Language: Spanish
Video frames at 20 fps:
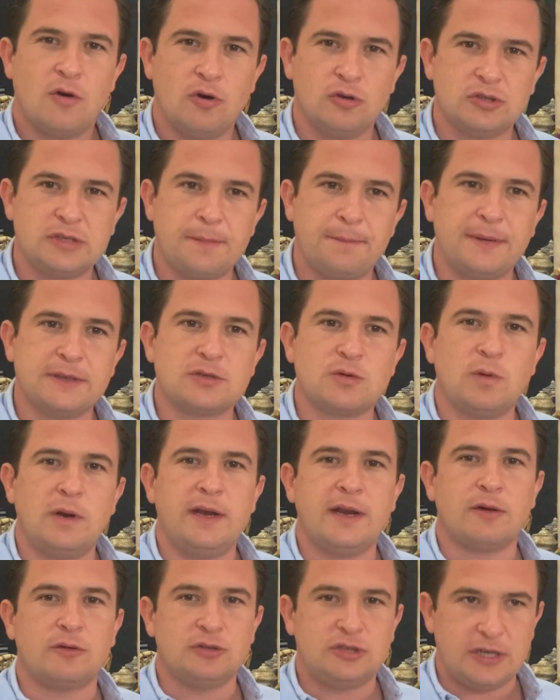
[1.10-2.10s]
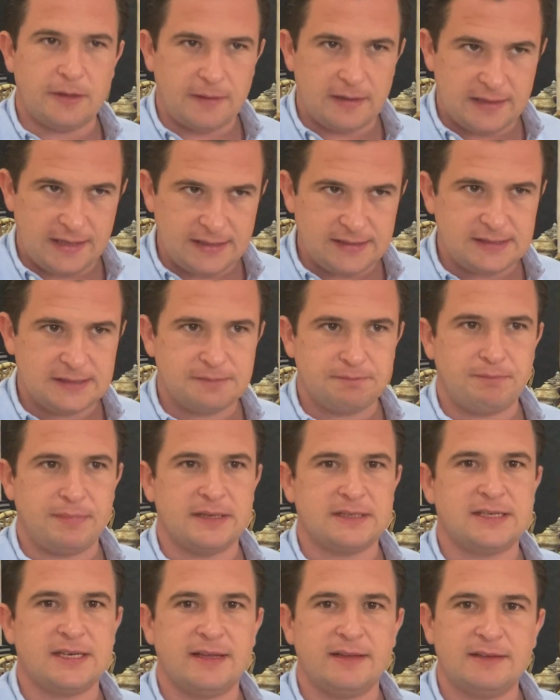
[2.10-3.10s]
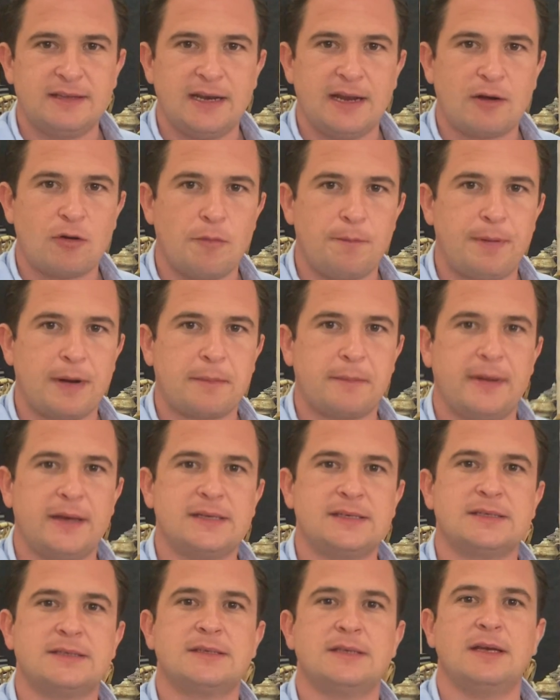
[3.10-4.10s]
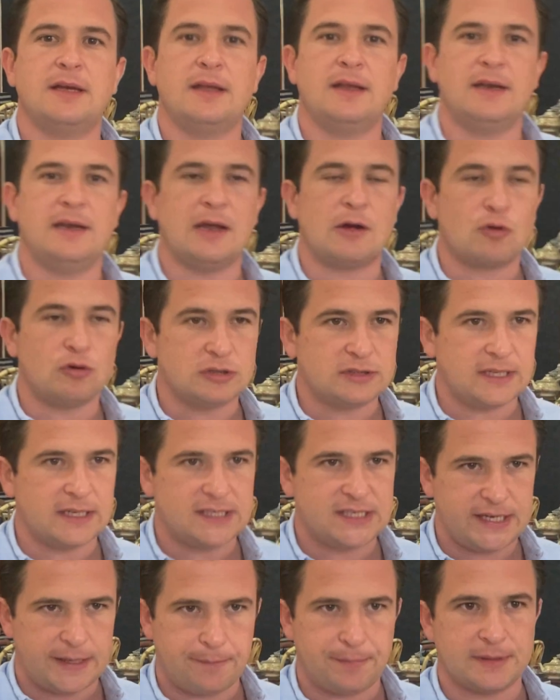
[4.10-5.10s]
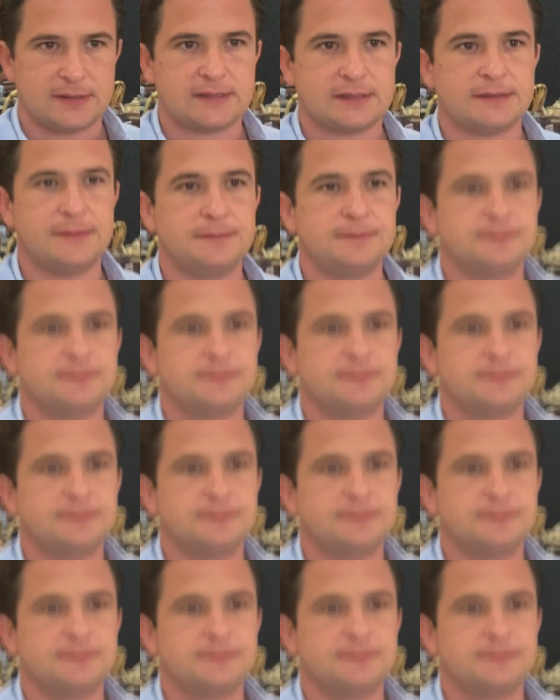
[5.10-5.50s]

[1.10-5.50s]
José Pascual Necocha Valdés, presidente de la Coparmex en la costa de Chiapas.